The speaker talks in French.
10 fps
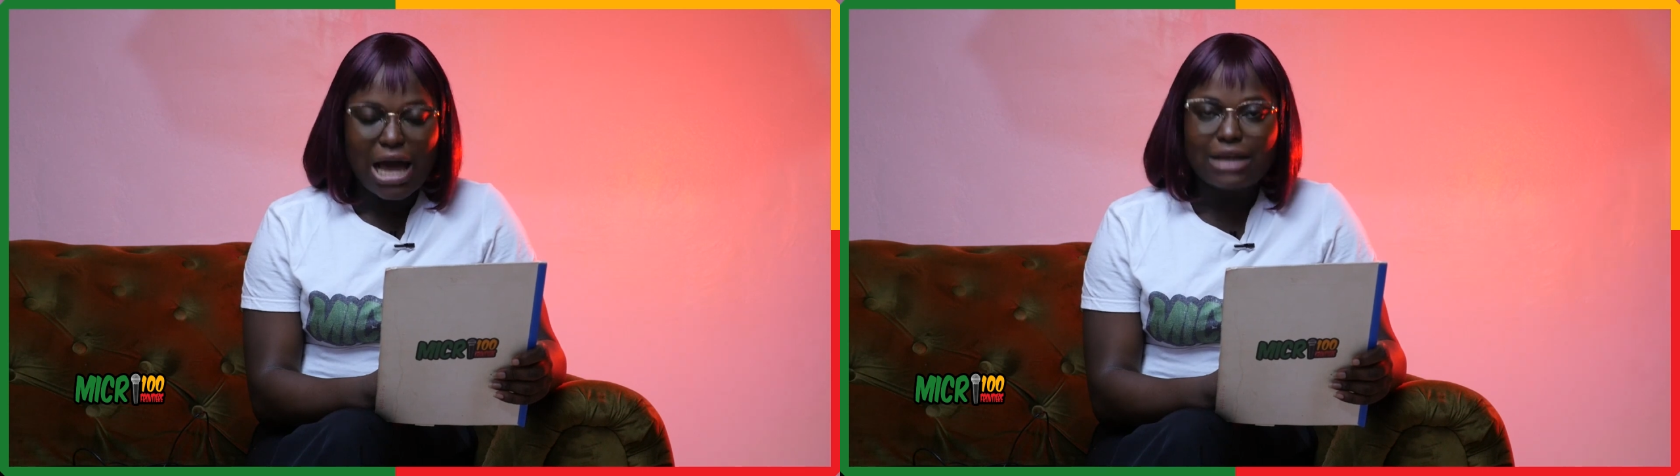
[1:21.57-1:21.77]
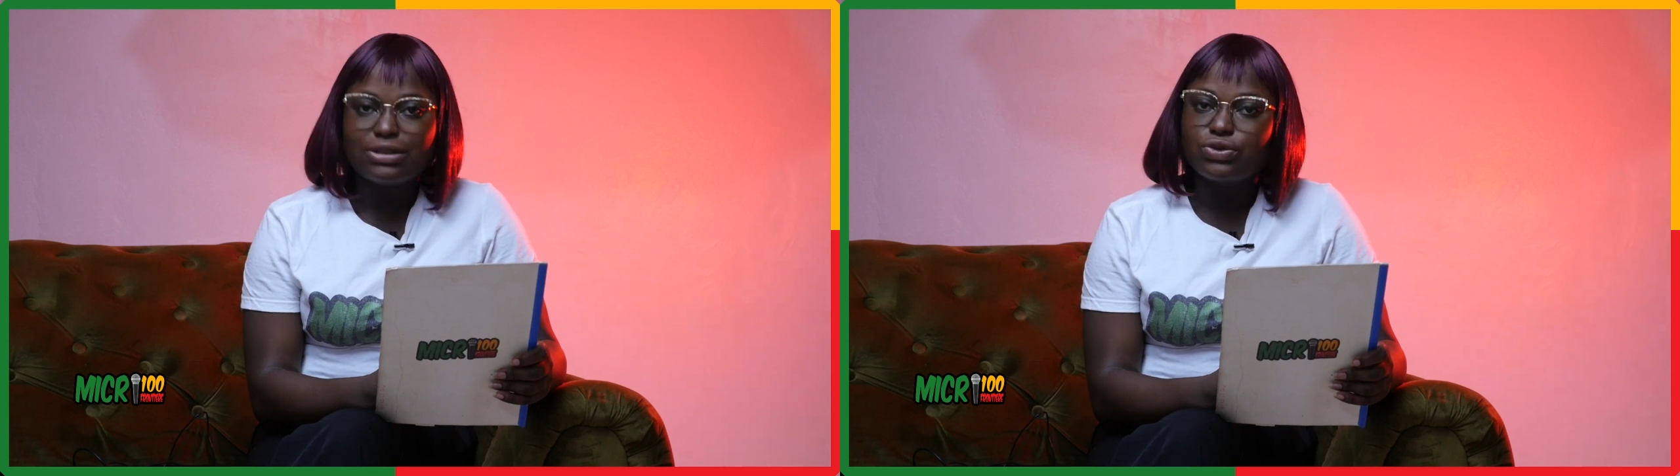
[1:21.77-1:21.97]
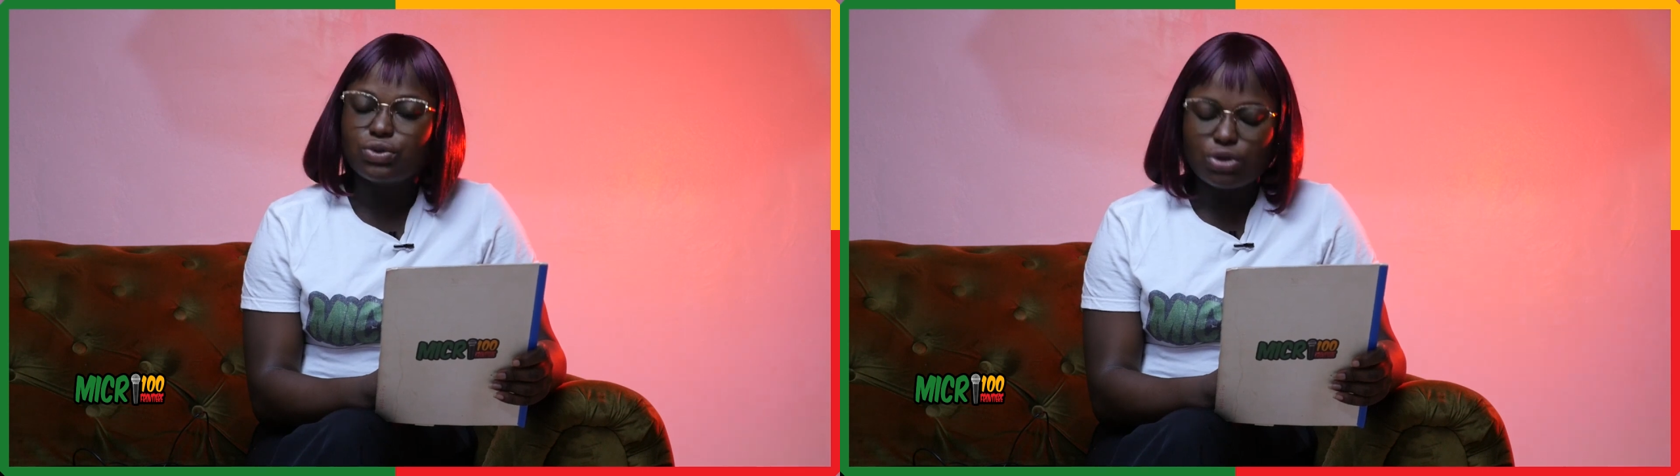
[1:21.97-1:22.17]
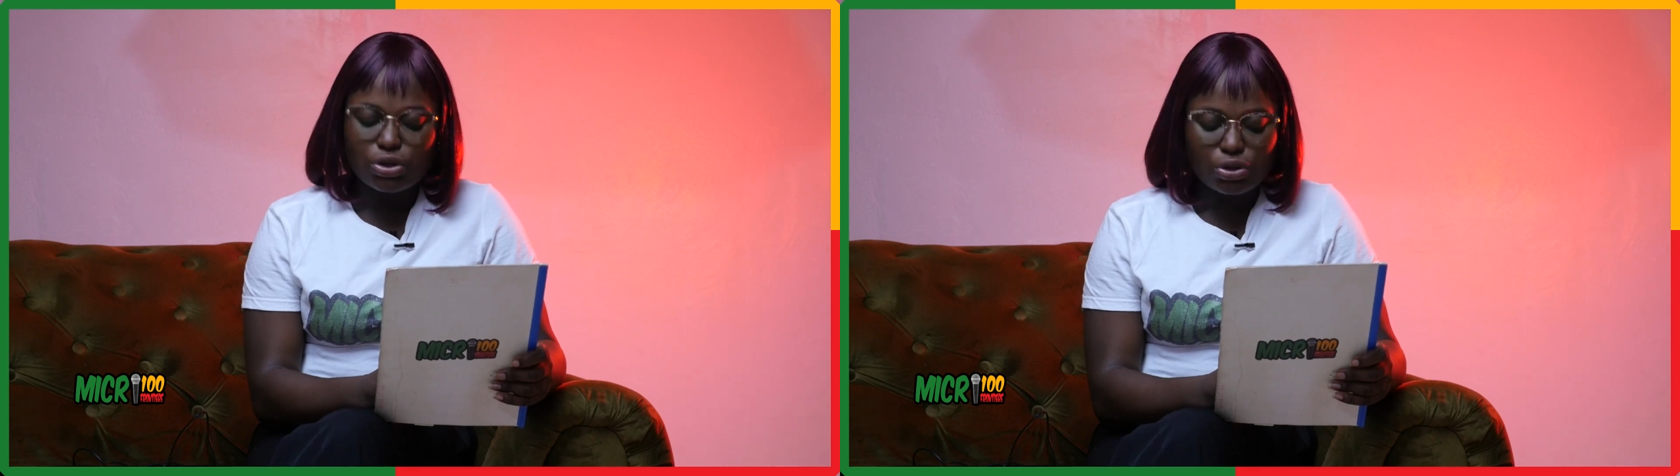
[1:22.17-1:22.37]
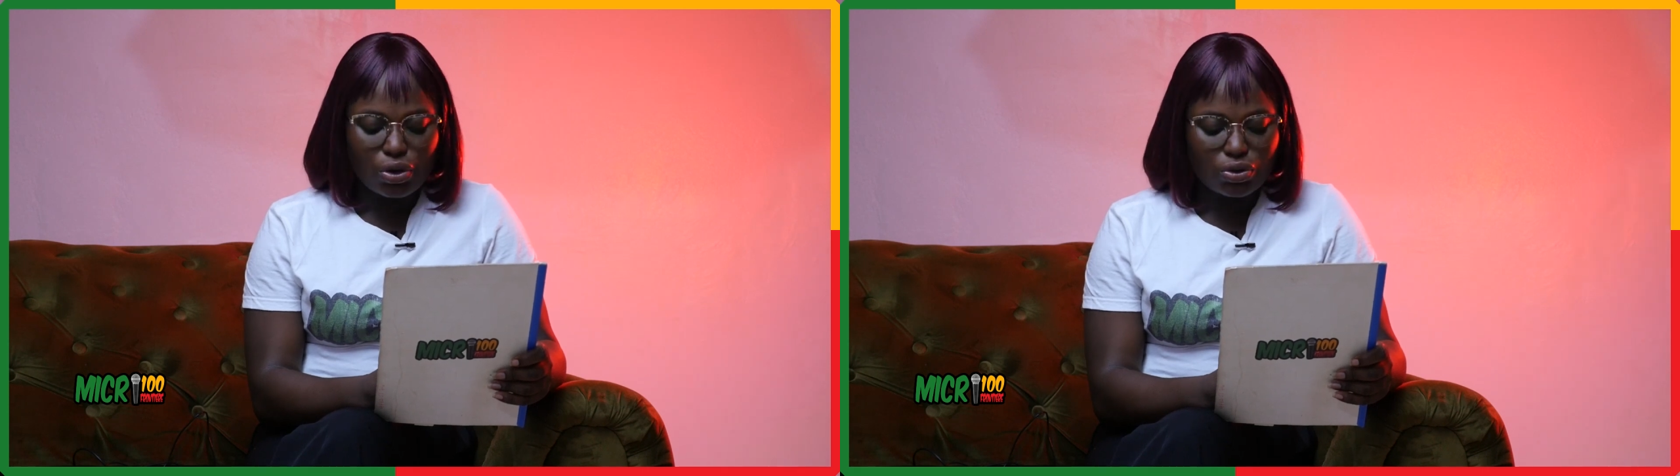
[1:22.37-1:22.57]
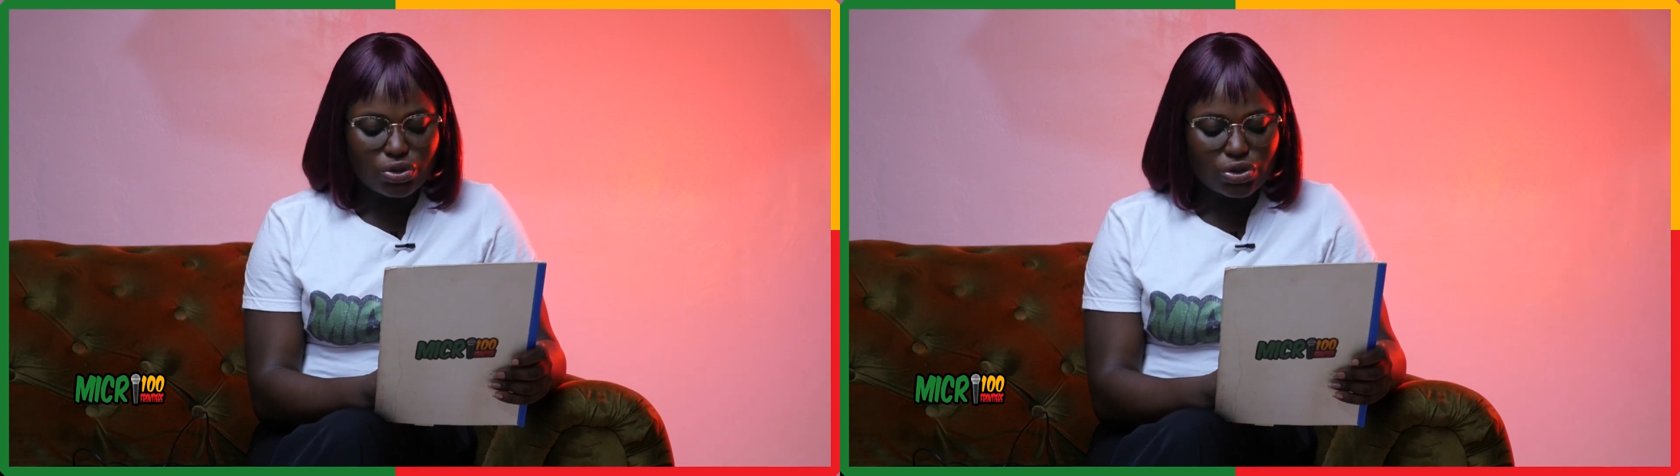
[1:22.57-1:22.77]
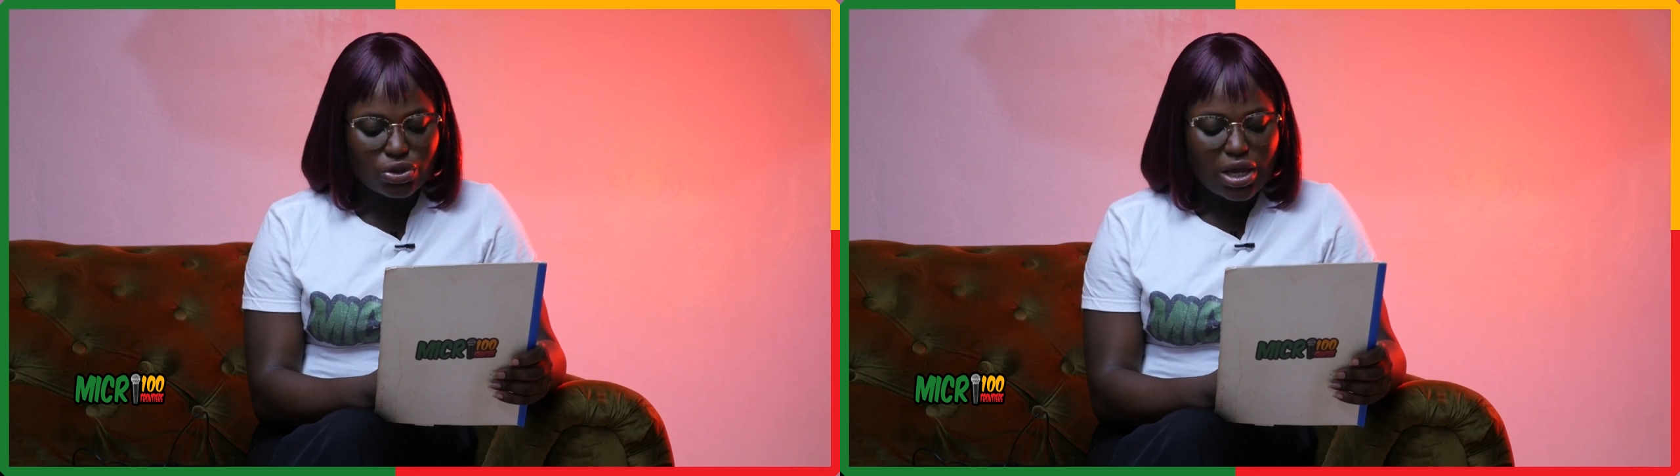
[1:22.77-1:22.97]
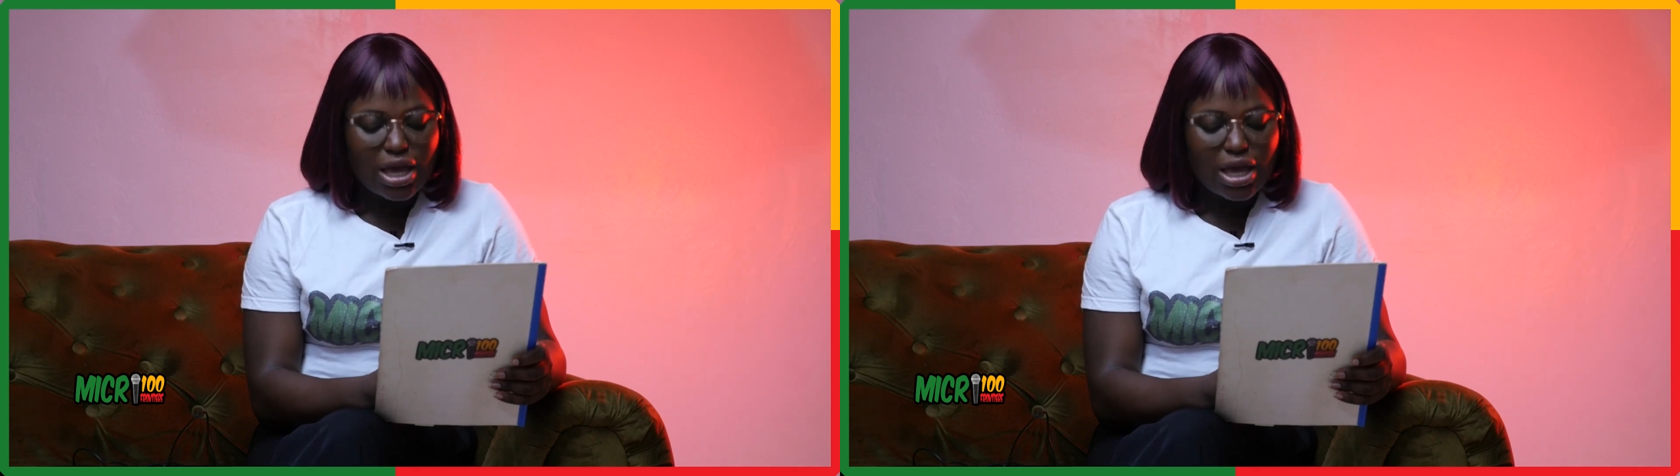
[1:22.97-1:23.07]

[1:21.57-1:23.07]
à 18h30